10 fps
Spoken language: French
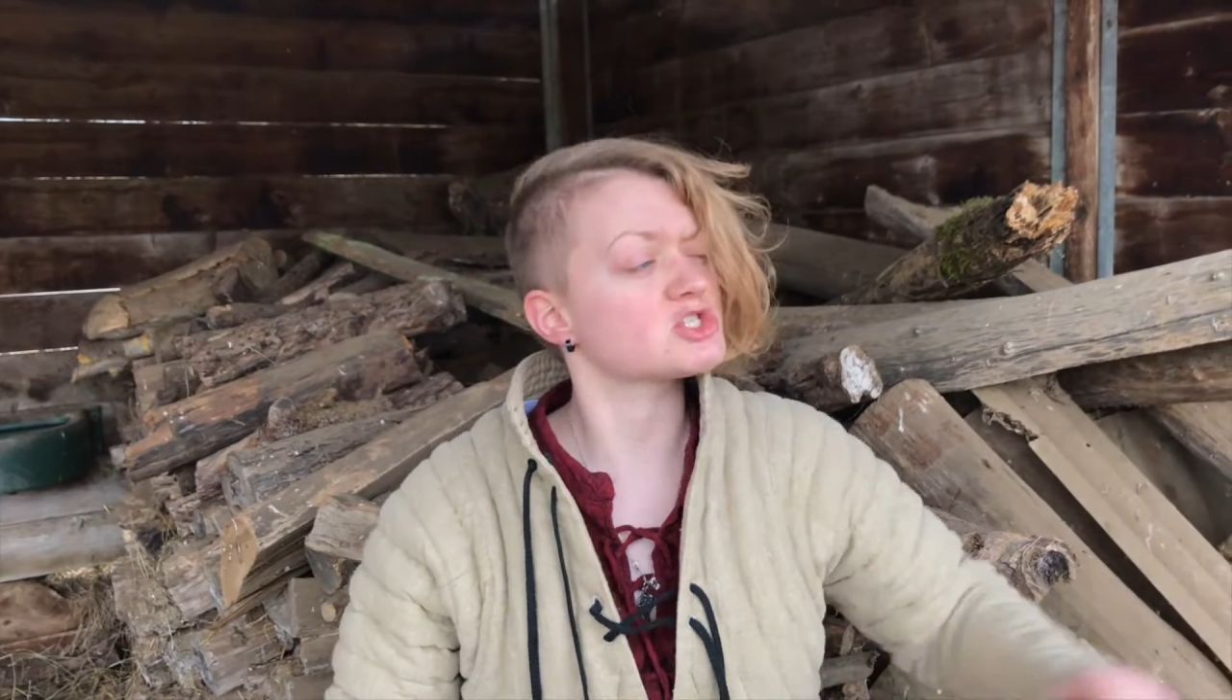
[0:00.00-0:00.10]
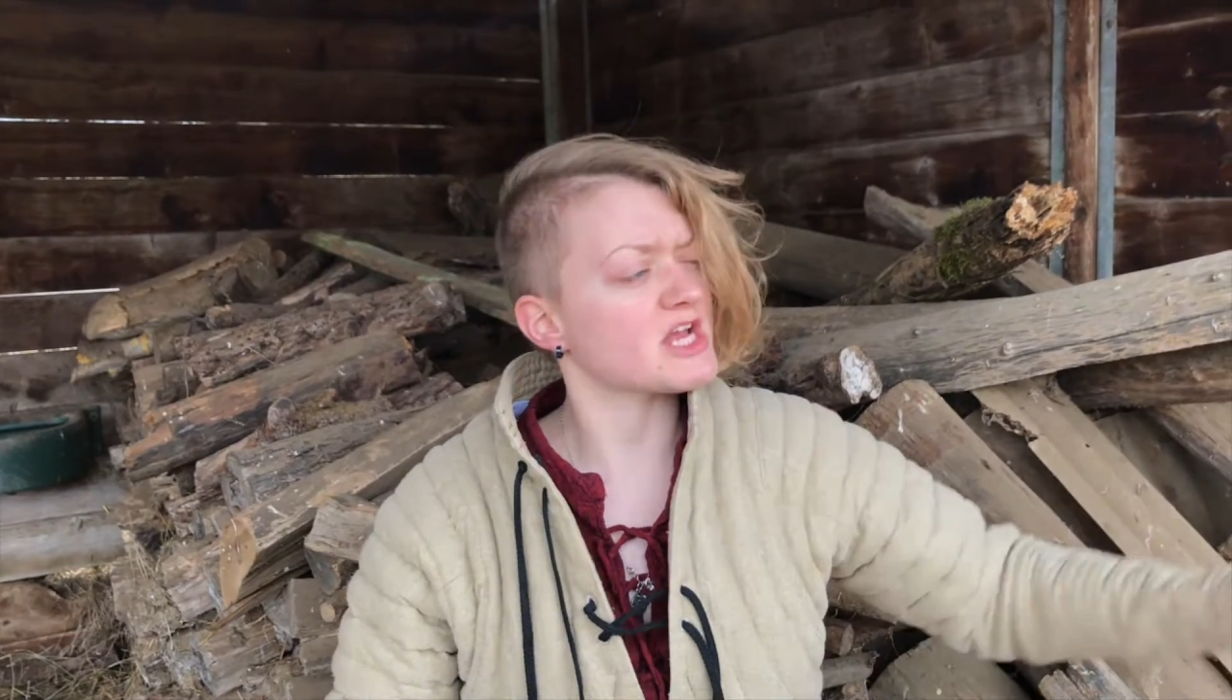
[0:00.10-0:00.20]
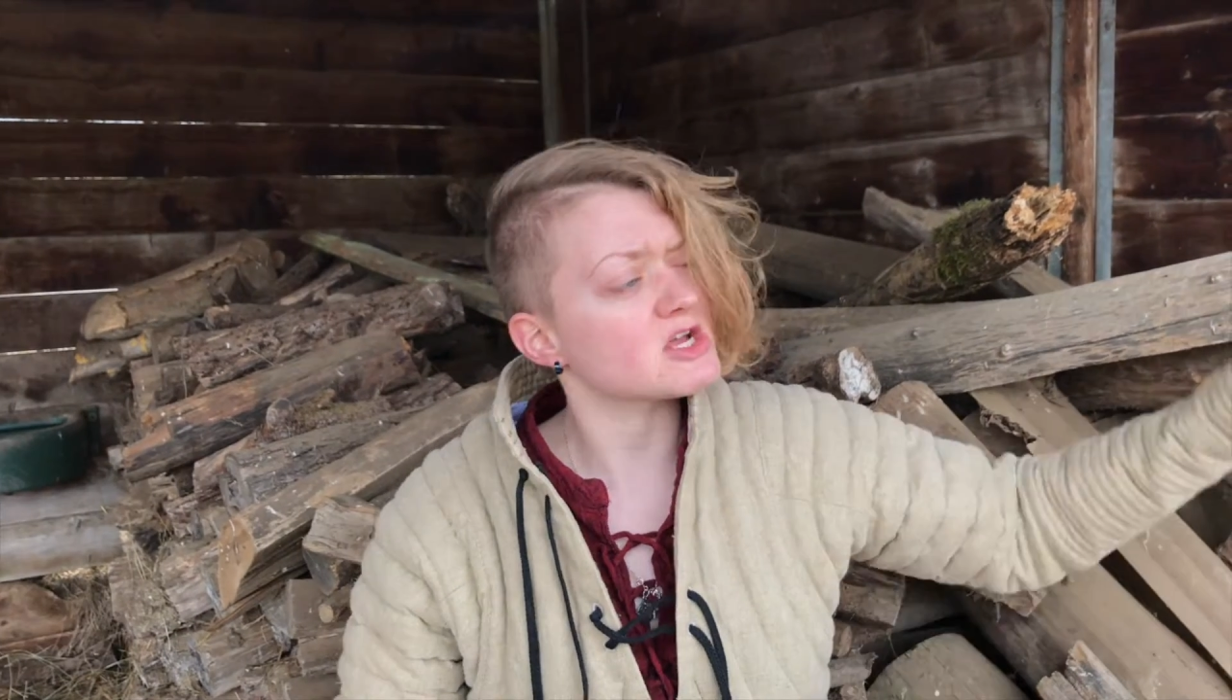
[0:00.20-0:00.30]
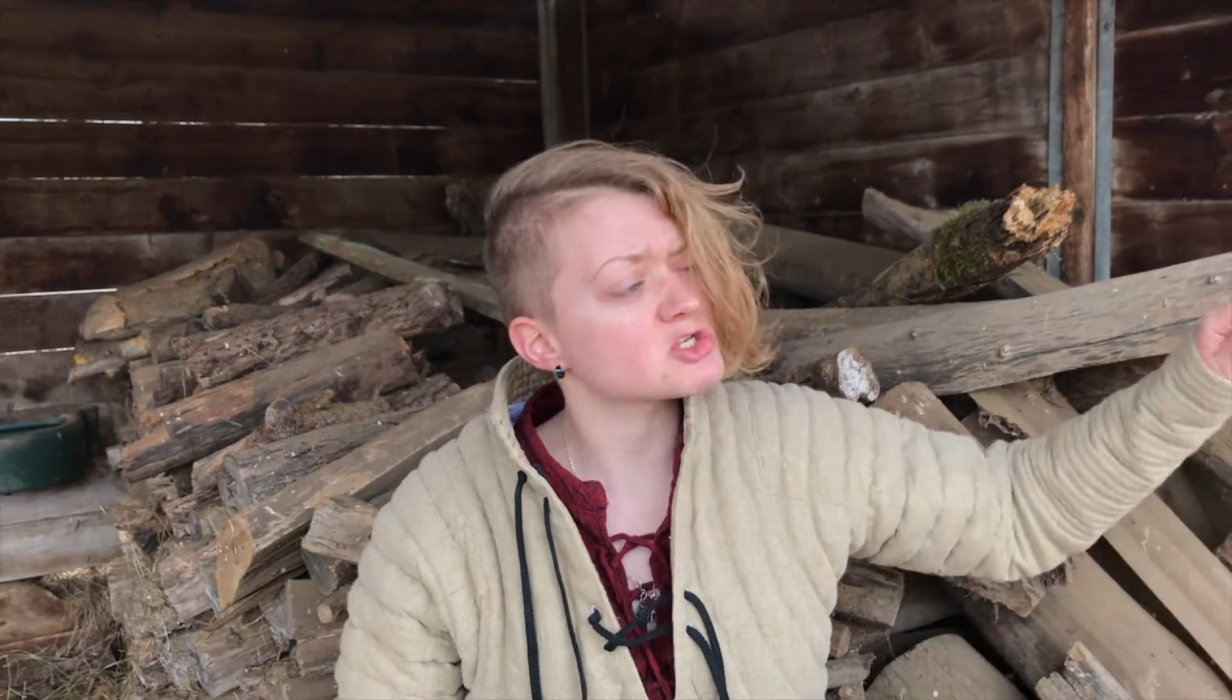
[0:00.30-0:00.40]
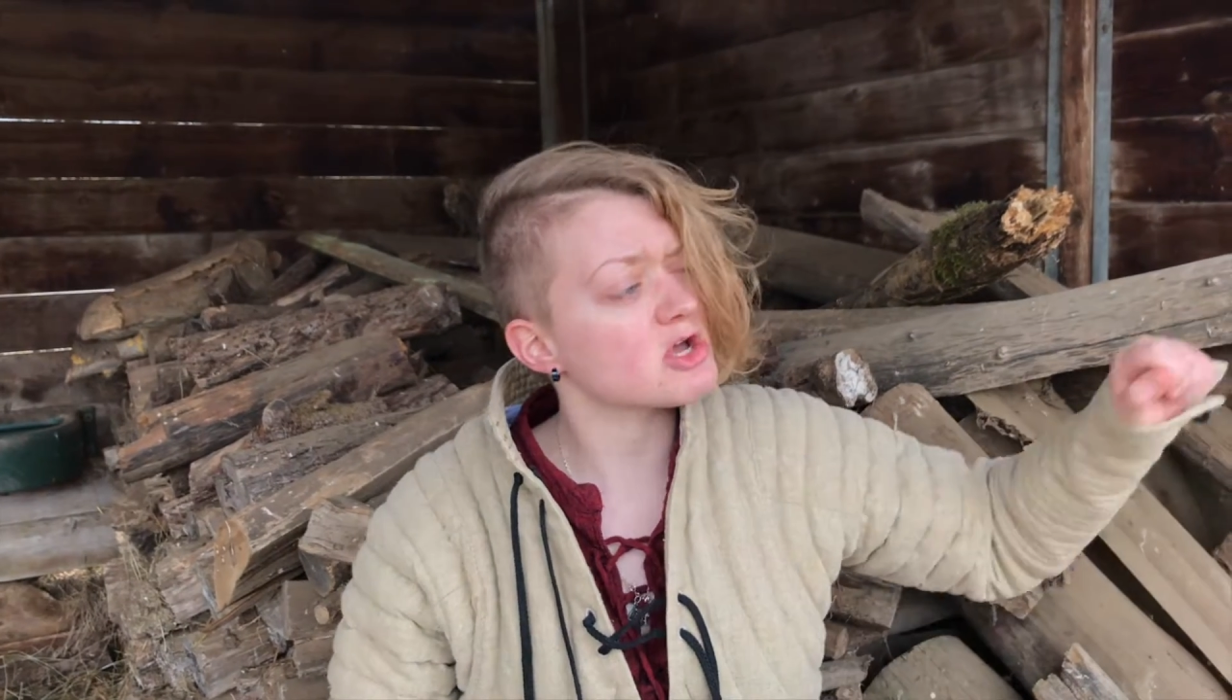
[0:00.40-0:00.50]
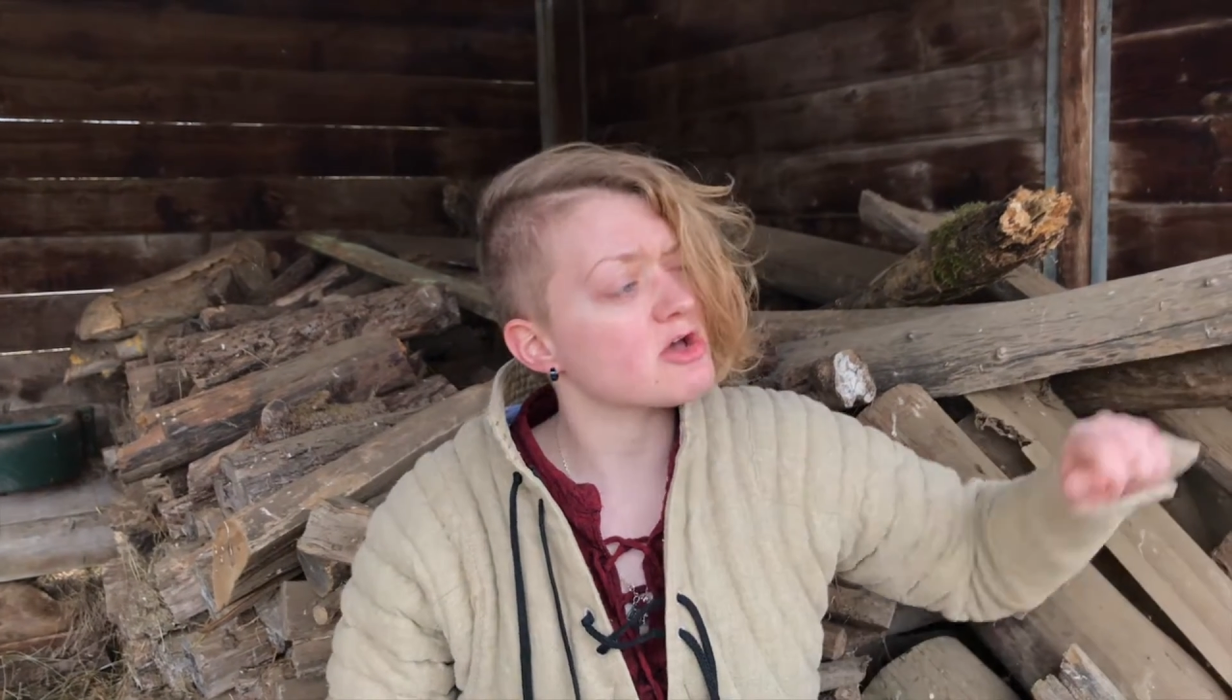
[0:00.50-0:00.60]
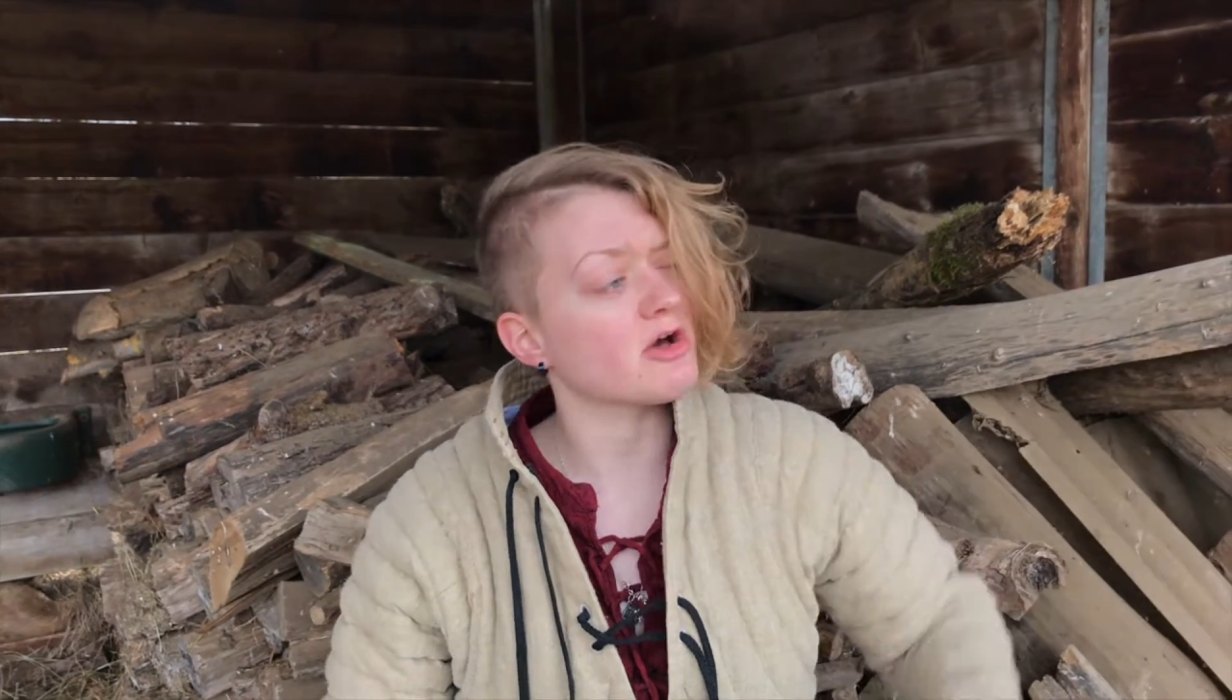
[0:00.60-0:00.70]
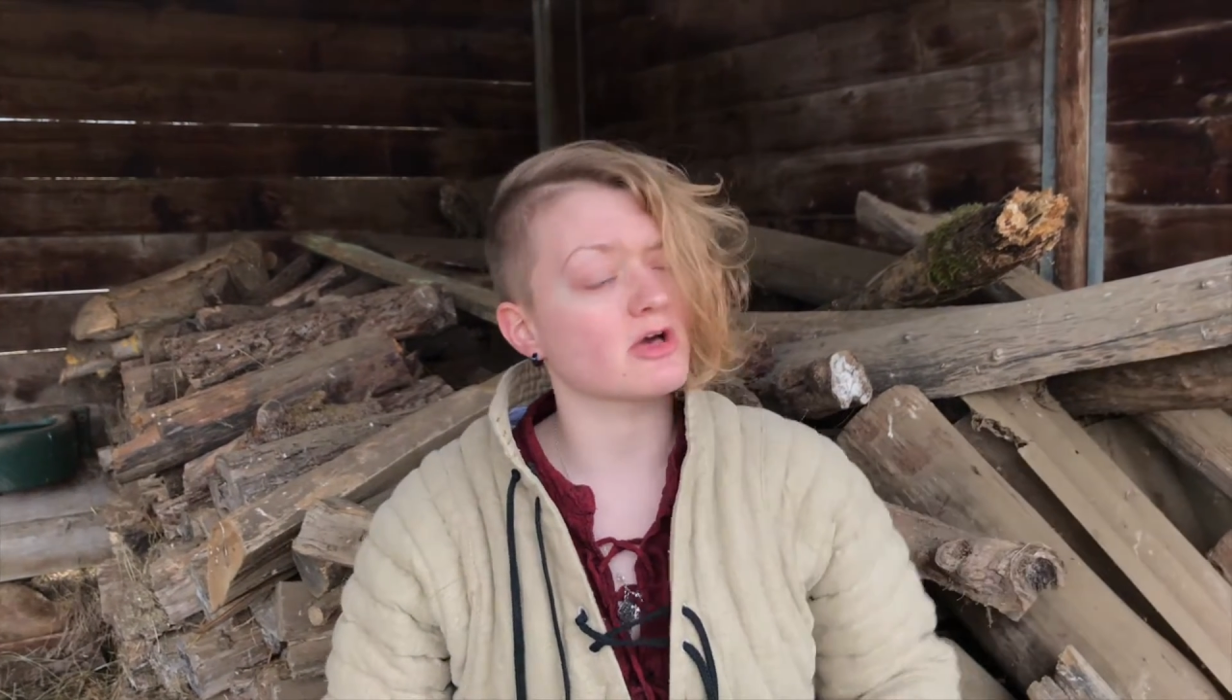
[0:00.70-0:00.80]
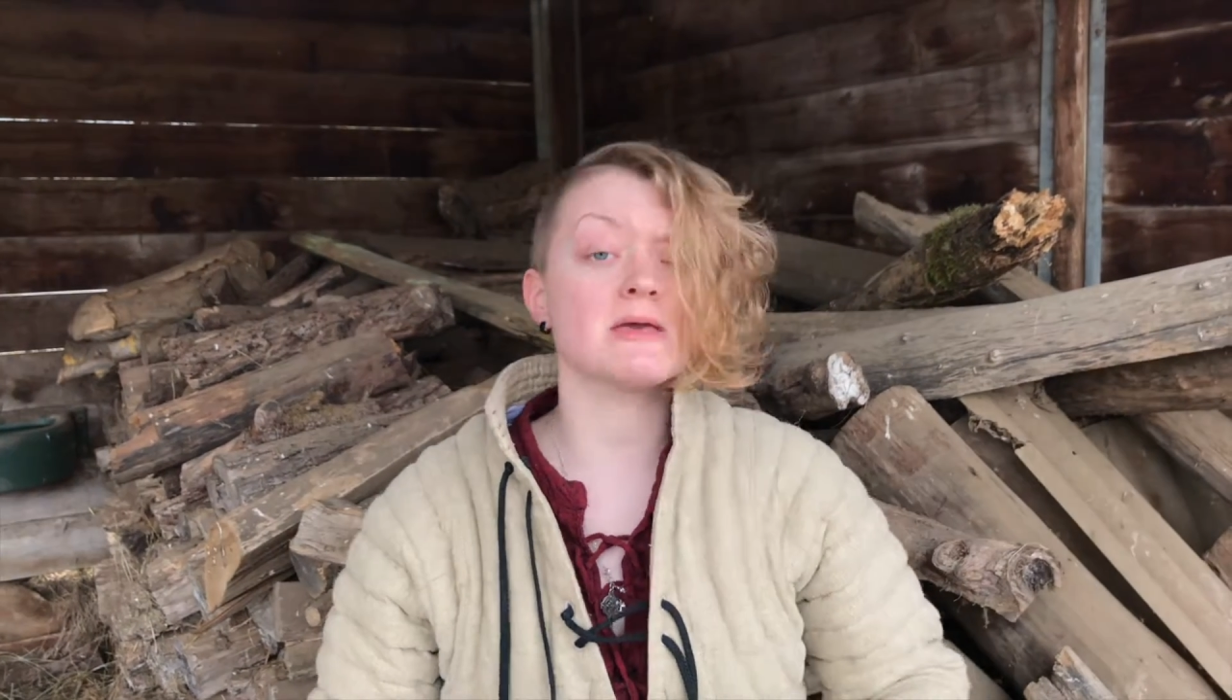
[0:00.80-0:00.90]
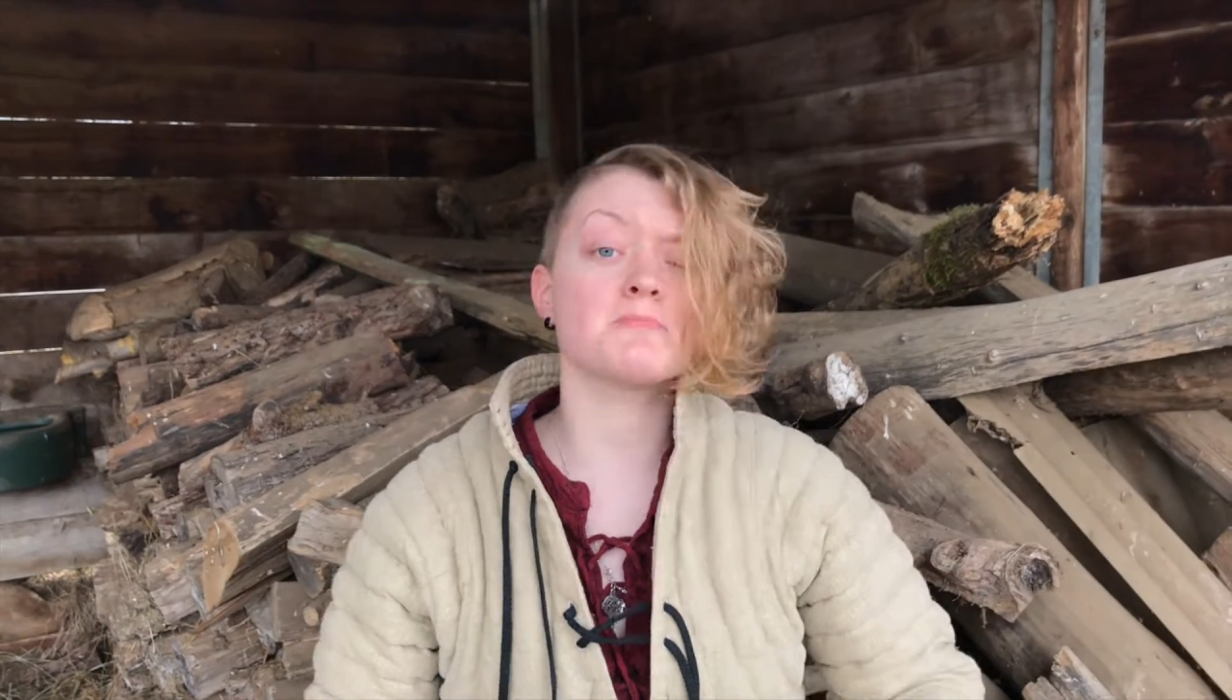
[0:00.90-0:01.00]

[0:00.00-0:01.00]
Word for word: chargeur